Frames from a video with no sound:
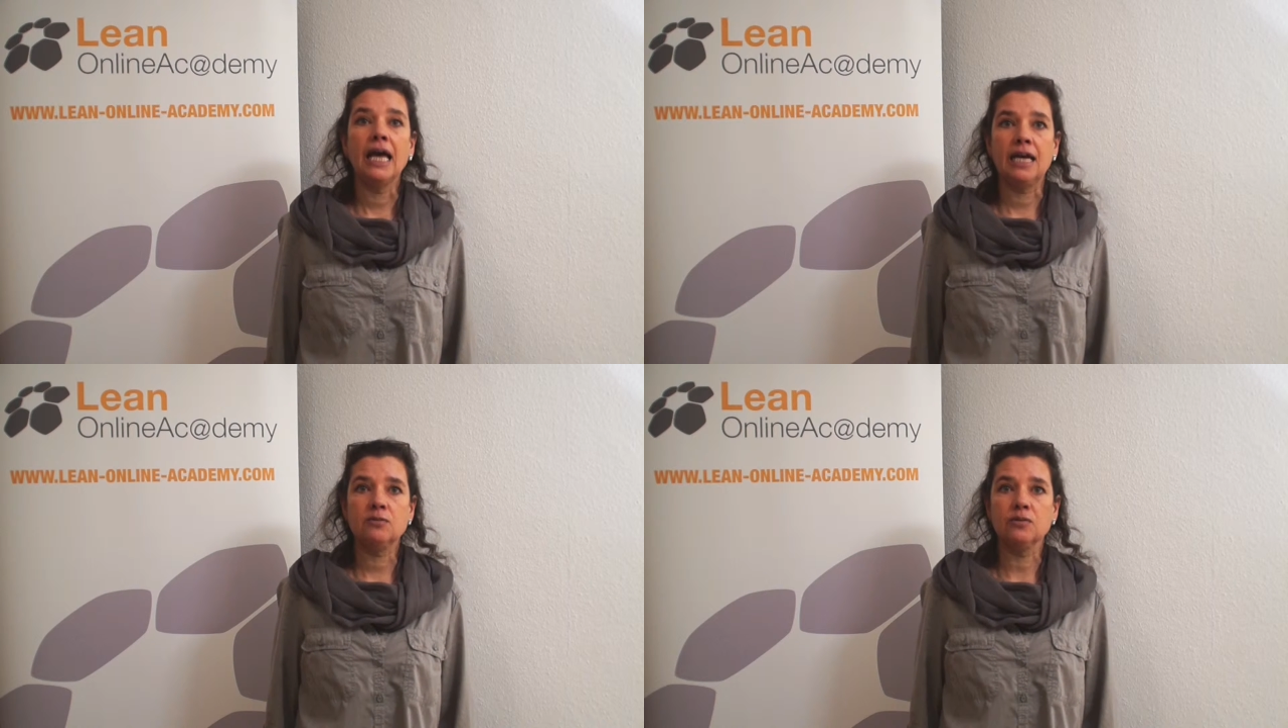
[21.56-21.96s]

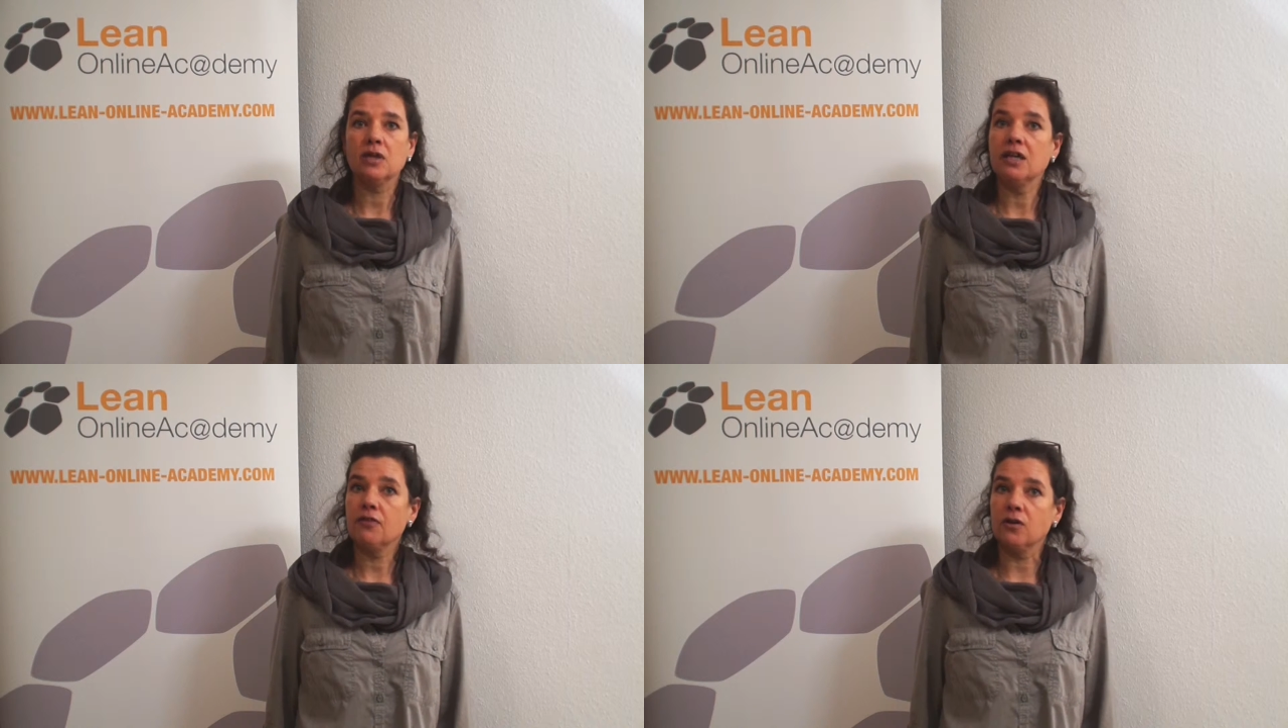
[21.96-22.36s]

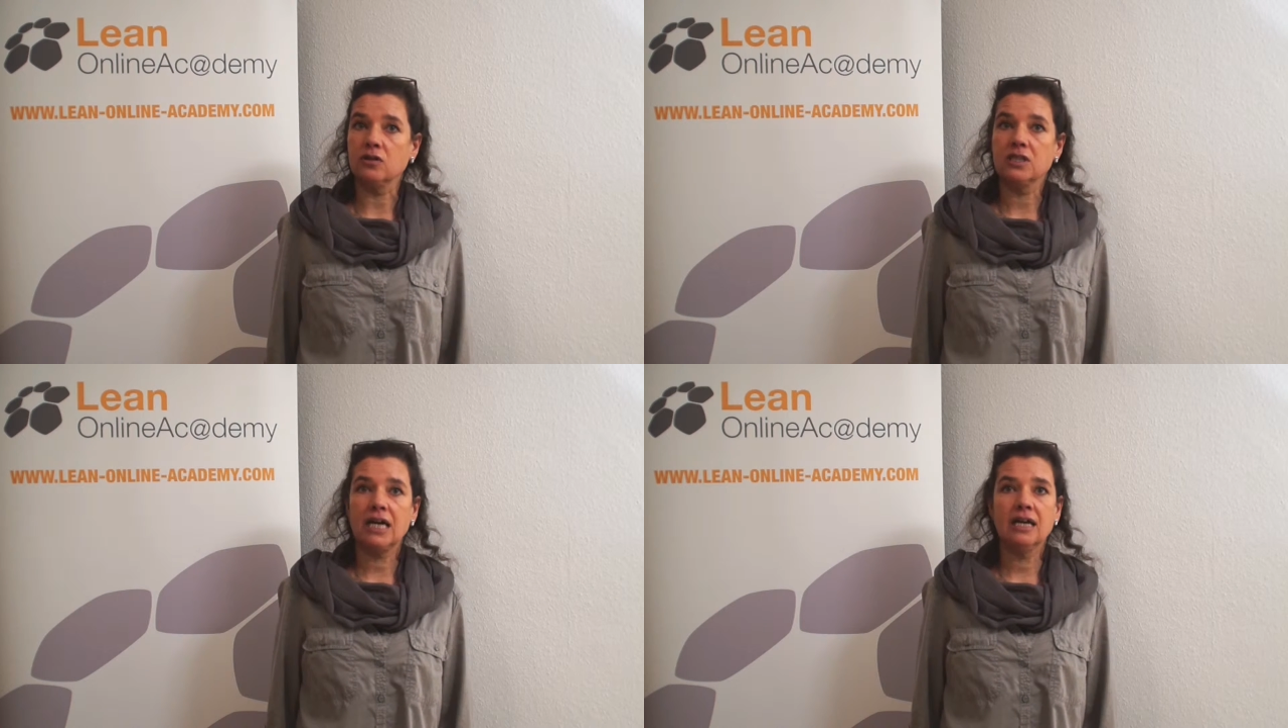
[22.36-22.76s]
Edward Lee
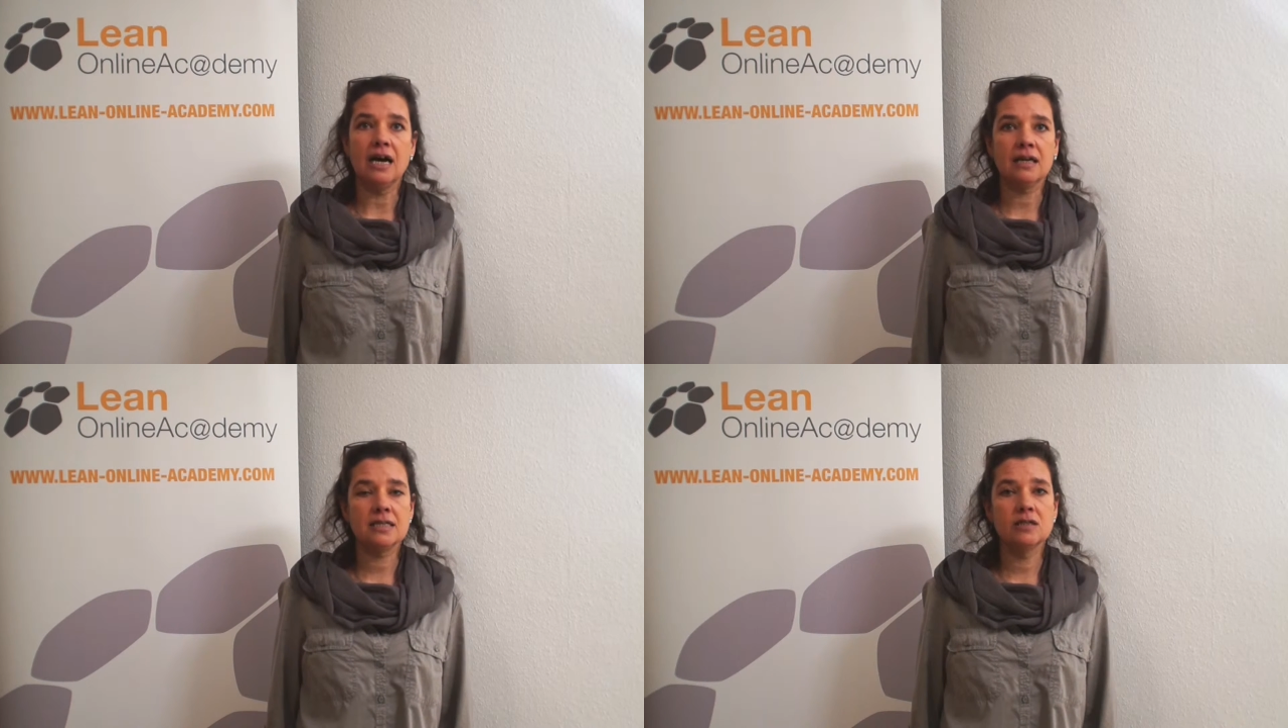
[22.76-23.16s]
Thorndike,
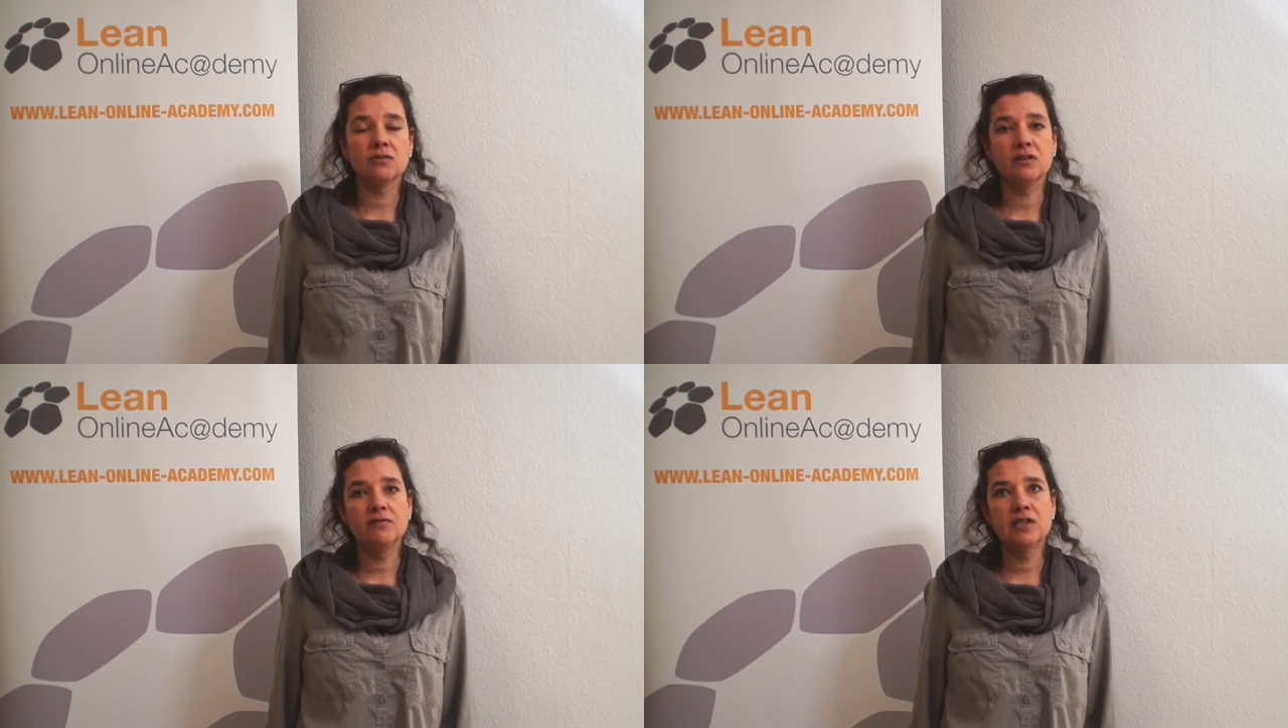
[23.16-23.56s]

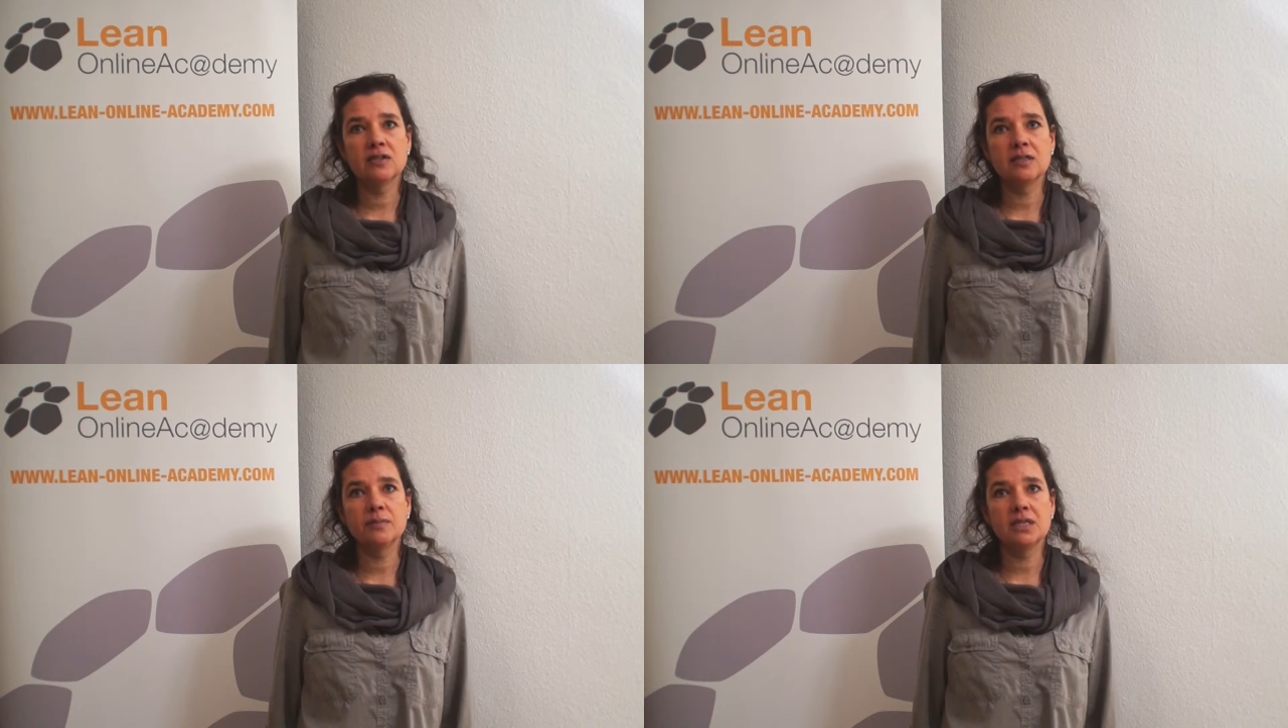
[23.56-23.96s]

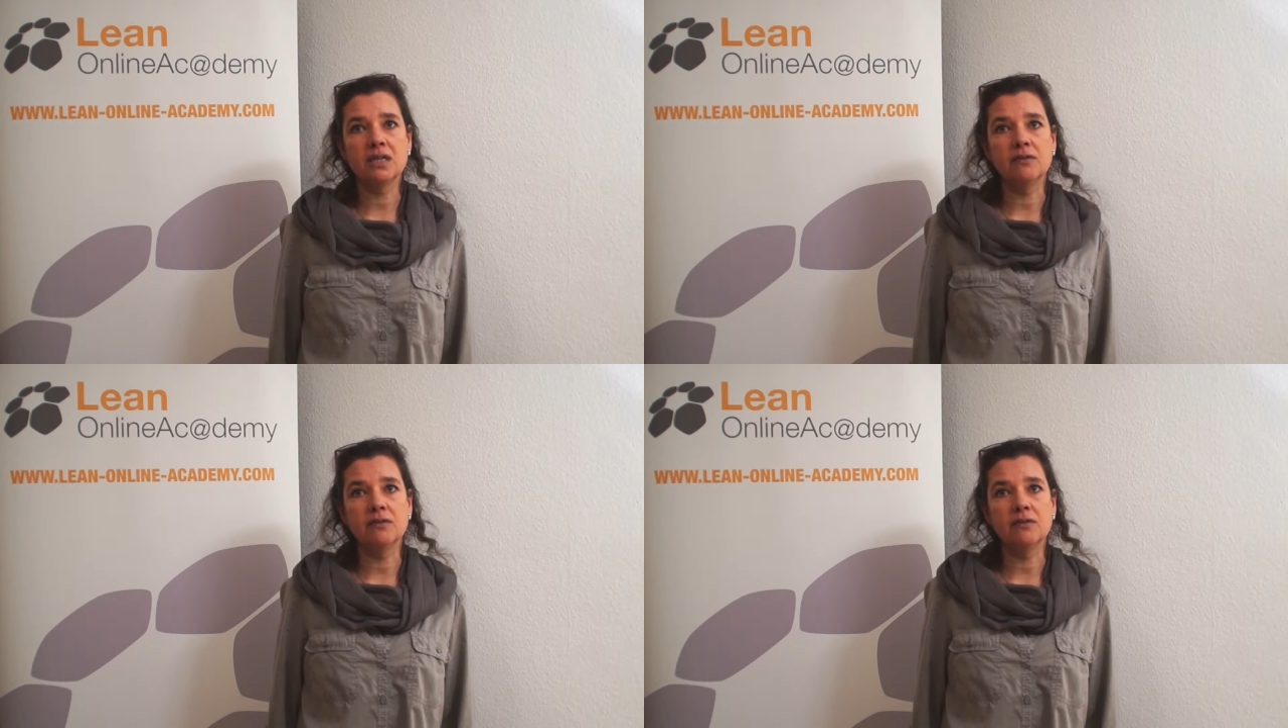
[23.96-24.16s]
1874